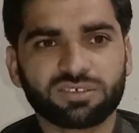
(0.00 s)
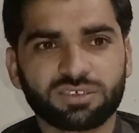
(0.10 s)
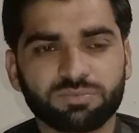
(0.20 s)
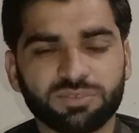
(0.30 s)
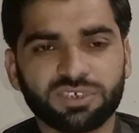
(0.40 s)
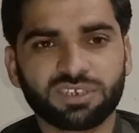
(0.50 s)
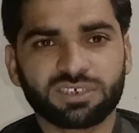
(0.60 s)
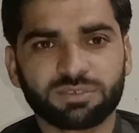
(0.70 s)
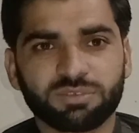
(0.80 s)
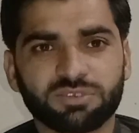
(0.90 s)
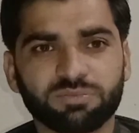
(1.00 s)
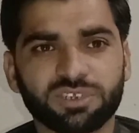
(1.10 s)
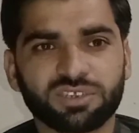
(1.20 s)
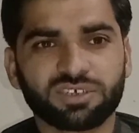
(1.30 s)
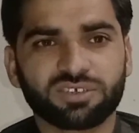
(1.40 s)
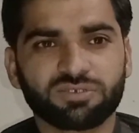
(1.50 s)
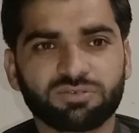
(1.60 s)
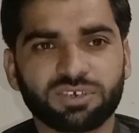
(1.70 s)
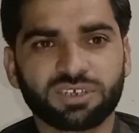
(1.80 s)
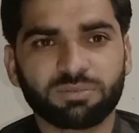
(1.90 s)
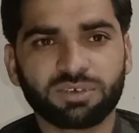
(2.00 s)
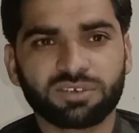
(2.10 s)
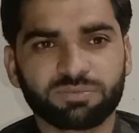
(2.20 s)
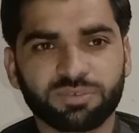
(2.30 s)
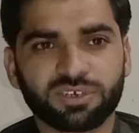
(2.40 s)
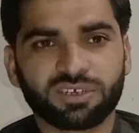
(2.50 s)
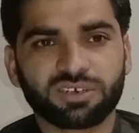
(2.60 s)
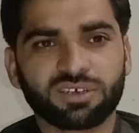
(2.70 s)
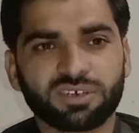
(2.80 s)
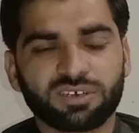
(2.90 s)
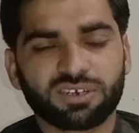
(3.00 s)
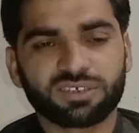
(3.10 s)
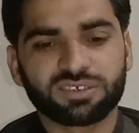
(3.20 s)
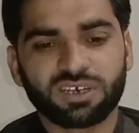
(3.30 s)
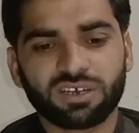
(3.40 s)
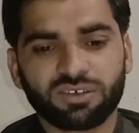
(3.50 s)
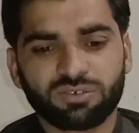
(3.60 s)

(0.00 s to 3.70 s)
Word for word: सिर्फ तीन ऐसे बैट्समैन थे जिन्होंने डबल फिगर क्रॉस किया